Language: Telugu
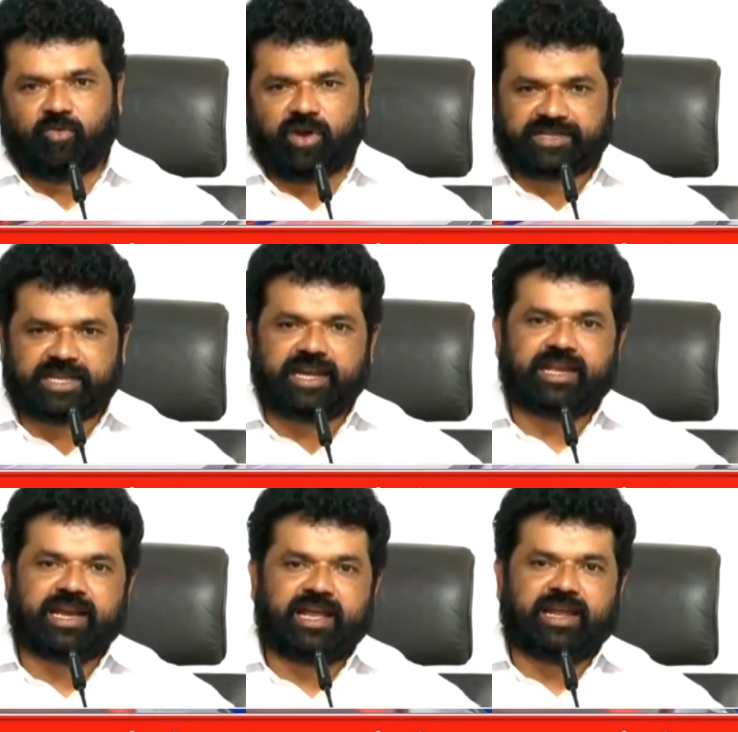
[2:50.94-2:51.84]

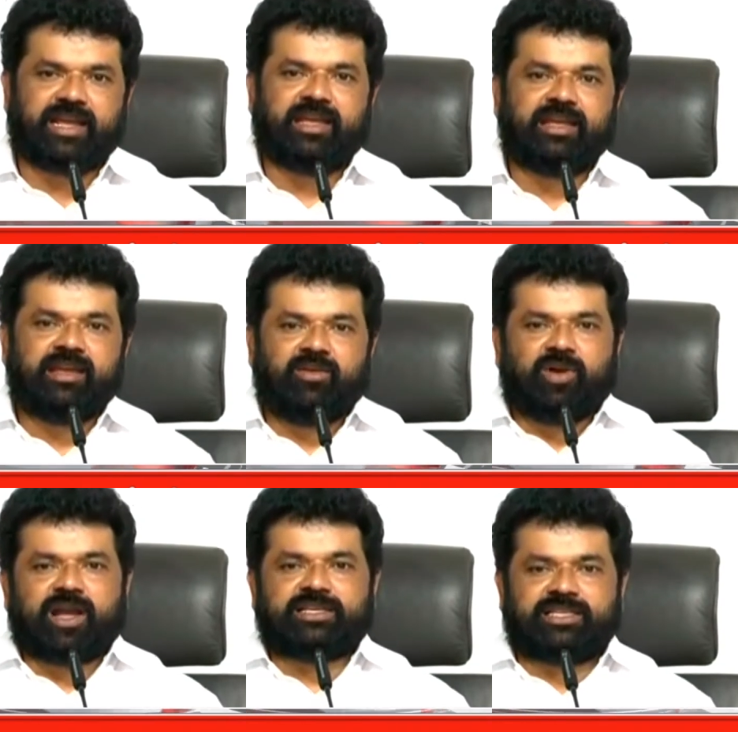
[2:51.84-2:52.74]
వర్షానికి కారే
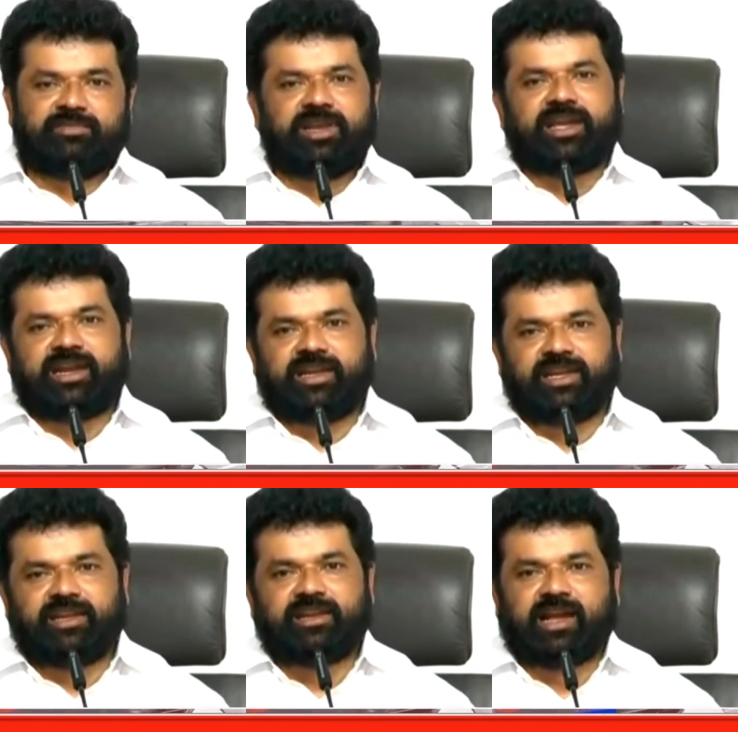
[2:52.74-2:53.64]
ఒక అసెంబ్లీ
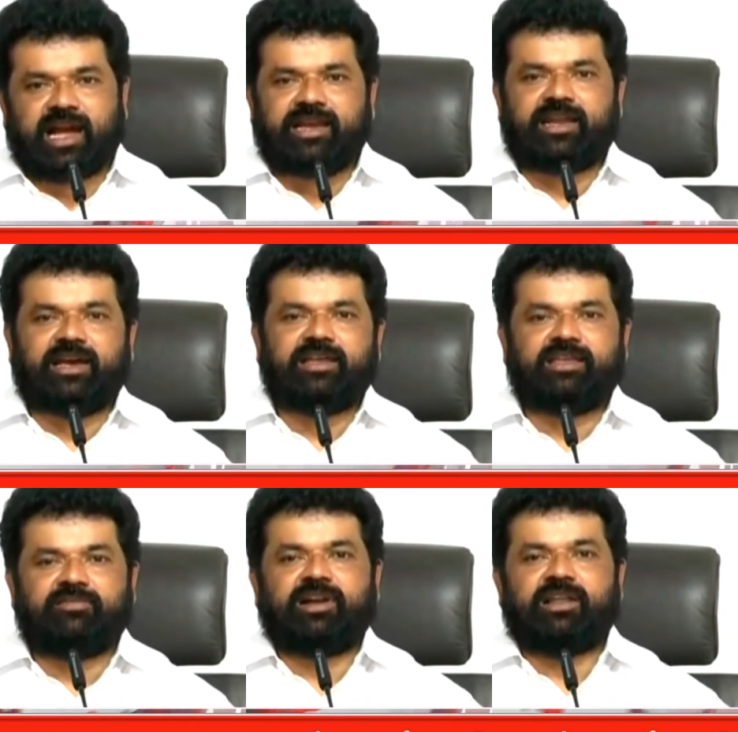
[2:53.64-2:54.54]
కట్టి ఆయన
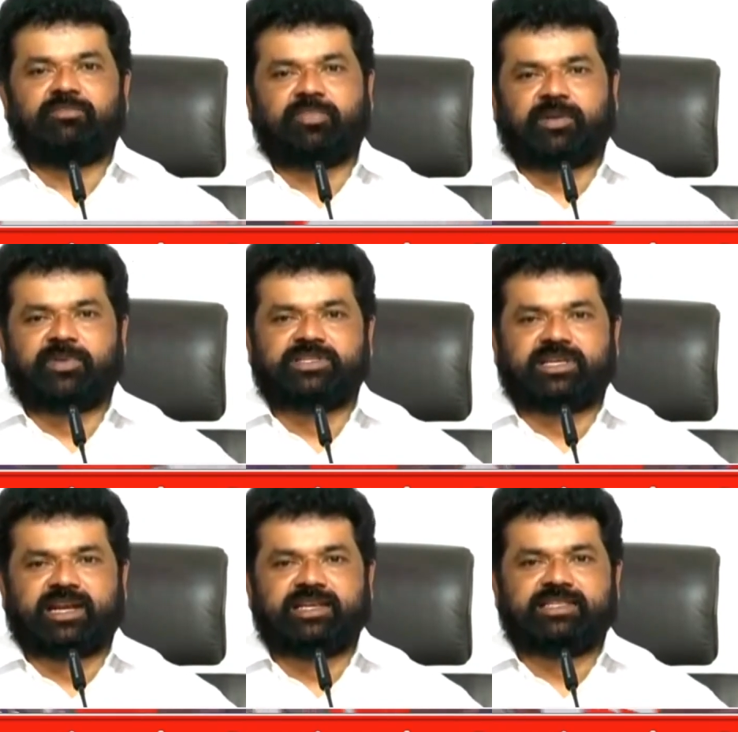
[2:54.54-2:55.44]
ఇవాళ ప్రపంచ
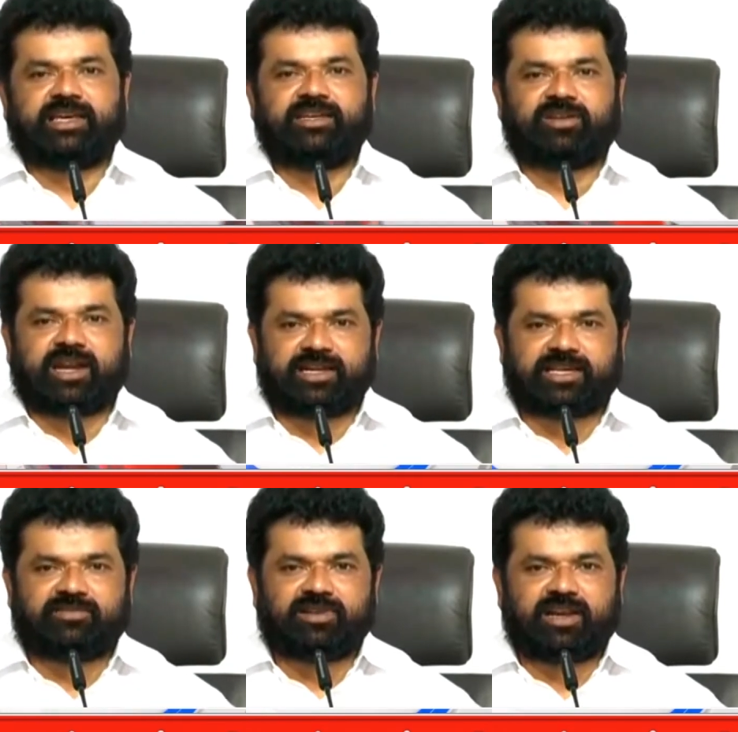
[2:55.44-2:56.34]
రాజధాని ఏదో
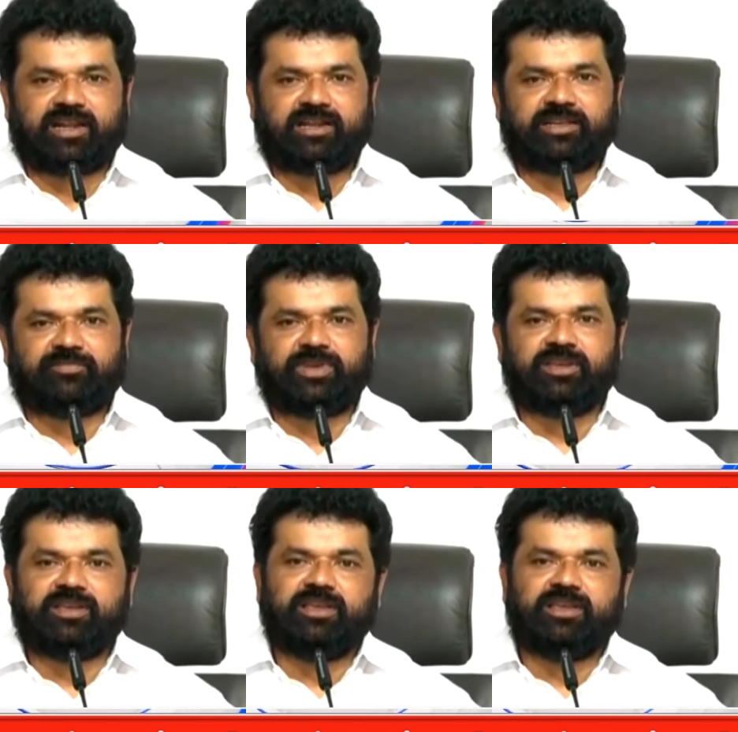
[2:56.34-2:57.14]
కడతా ఉన్నాడని చెప్పి